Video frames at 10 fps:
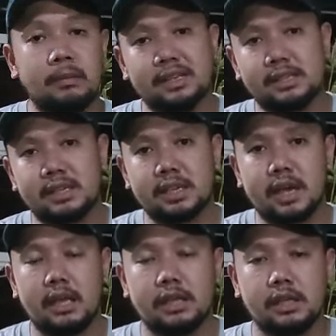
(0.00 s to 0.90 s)
naman is nasa
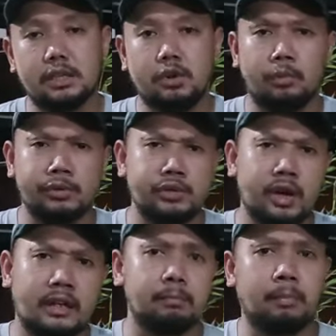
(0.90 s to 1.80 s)
80 so
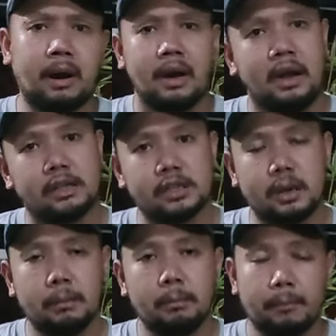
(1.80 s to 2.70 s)
medyo at par lang
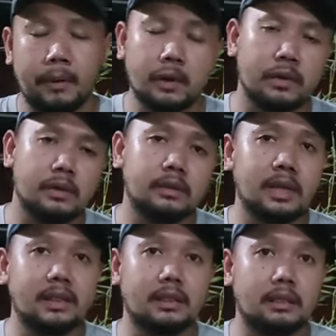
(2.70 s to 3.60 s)
siya. Pero
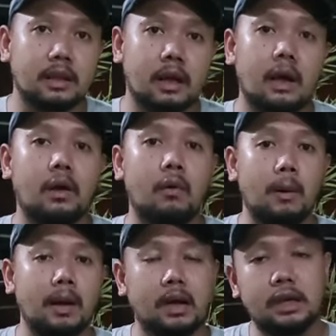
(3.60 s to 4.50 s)
not, uh,
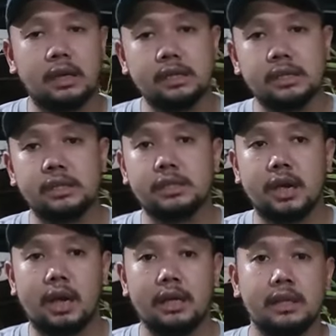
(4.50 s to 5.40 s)
kumbaga ingredients
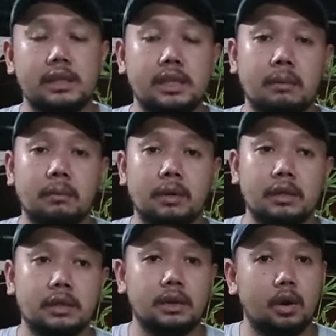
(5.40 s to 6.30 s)
niya ay hindi
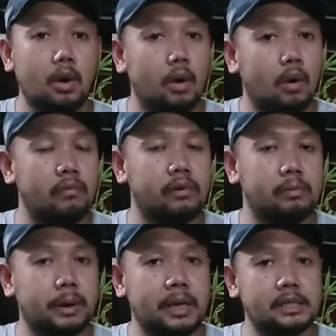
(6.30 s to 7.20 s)
naman din
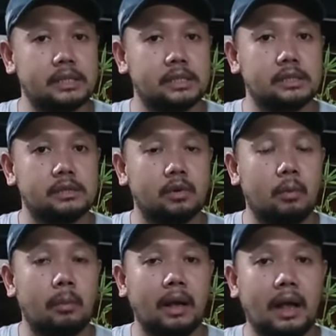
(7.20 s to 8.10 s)
overpriced
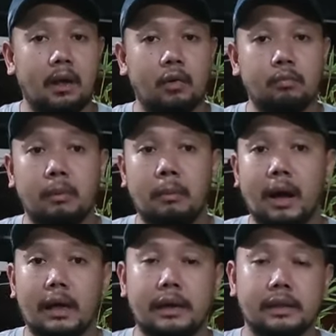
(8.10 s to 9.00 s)
kumbaga kung
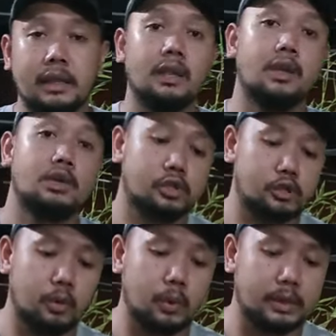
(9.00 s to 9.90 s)
babaga natin.
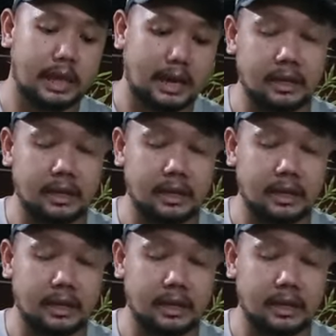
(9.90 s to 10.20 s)
So with the